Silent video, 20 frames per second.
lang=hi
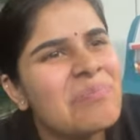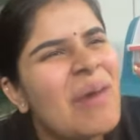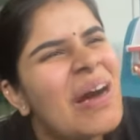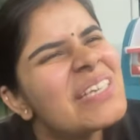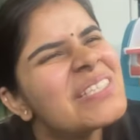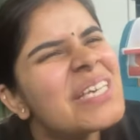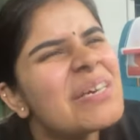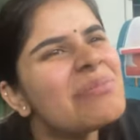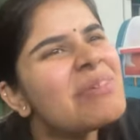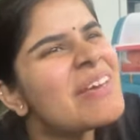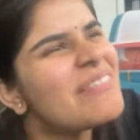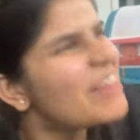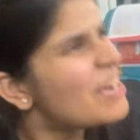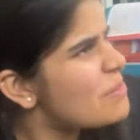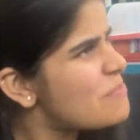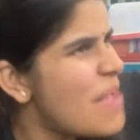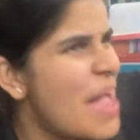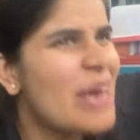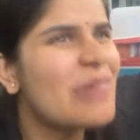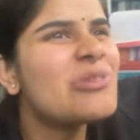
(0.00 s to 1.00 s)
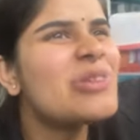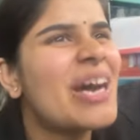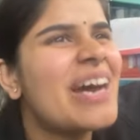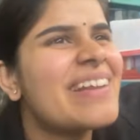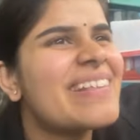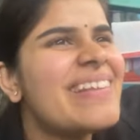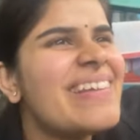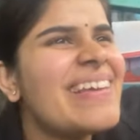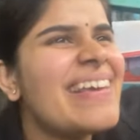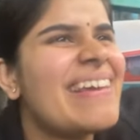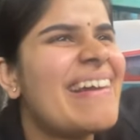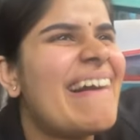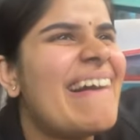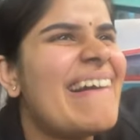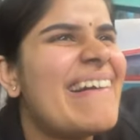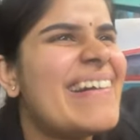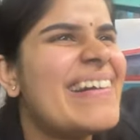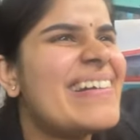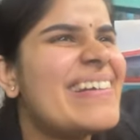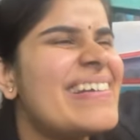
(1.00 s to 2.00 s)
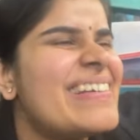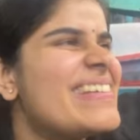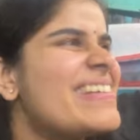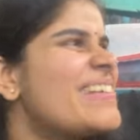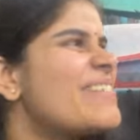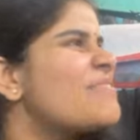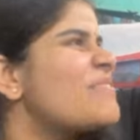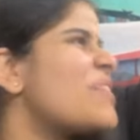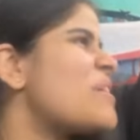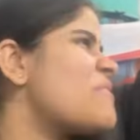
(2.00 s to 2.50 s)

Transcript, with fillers: भाई साहब ये वाला बैग उतार देंगे हाँ ये ये